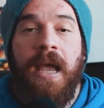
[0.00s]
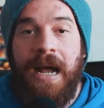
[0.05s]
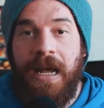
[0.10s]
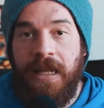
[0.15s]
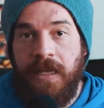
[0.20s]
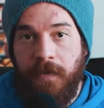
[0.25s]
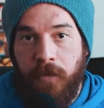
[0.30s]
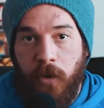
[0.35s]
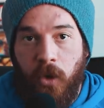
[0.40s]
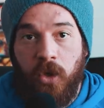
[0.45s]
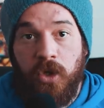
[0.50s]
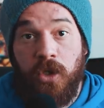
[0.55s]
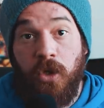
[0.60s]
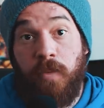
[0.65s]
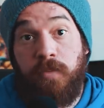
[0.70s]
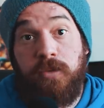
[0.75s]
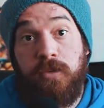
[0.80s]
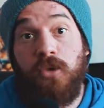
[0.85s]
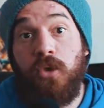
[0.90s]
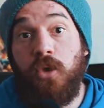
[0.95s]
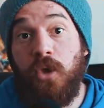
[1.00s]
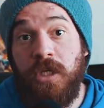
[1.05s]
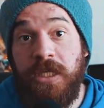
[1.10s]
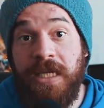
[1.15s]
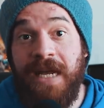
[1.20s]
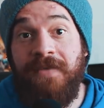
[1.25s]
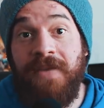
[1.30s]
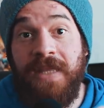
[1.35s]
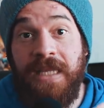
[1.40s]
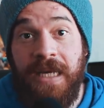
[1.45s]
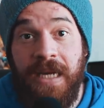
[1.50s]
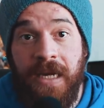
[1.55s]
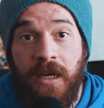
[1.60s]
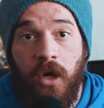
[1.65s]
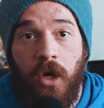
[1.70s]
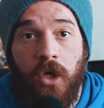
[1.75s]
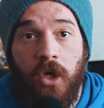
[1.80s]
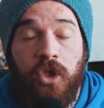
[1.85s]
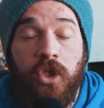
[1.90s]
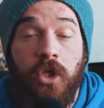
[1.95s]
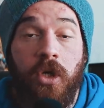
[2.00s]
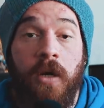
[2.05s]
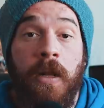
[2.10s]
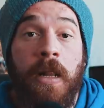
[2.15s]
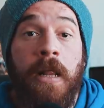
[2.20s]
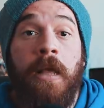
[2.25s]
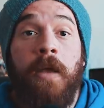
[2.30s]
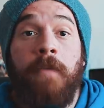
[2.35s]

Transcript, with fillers: adipose o appunto riserve di glicogeno